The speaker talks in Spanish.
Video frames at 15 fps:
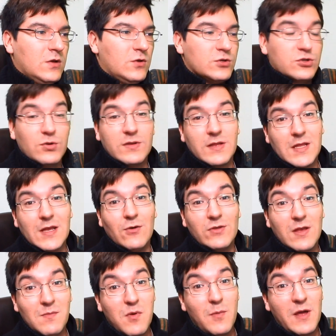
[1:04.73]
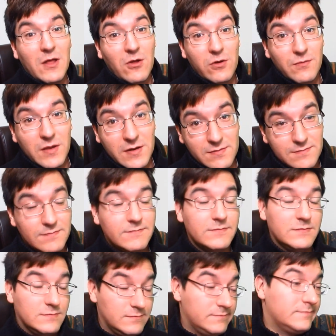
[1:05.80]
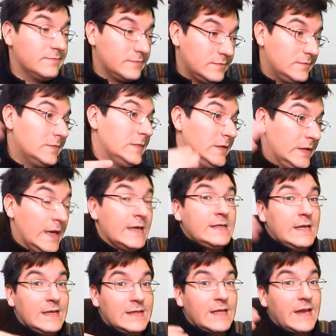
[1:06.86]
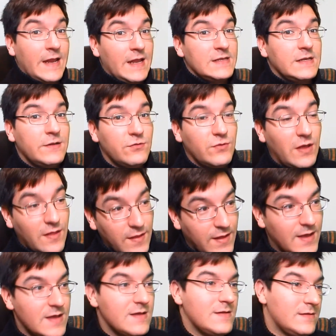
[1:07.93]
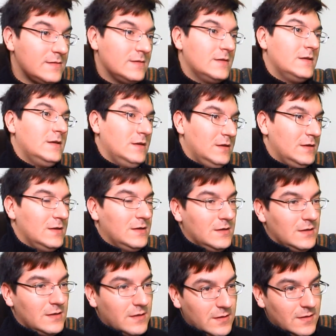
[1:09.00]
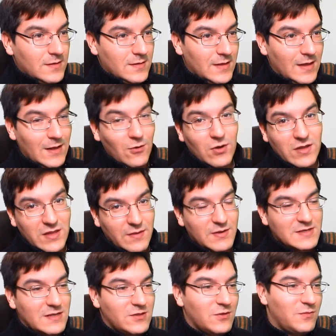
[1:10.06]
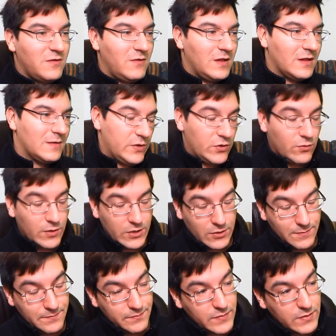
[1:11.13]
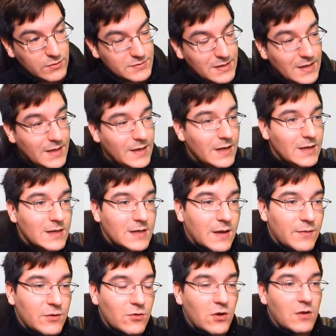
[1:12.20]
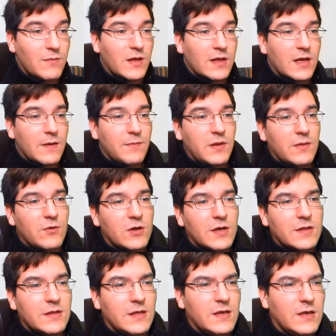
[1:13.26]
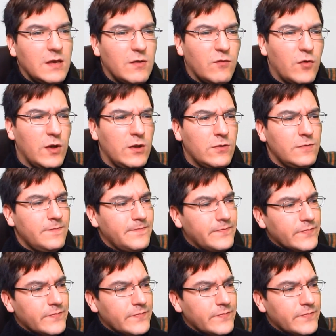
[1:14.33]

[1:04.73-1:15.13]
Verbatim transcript: Con suerte tengo tiempo para dormir. Ya se estarán haciendo una idea de lo que está pasando en mi vida. Pero bueno, vamos a leer el capítulo del manga, esperemos que esté bueno.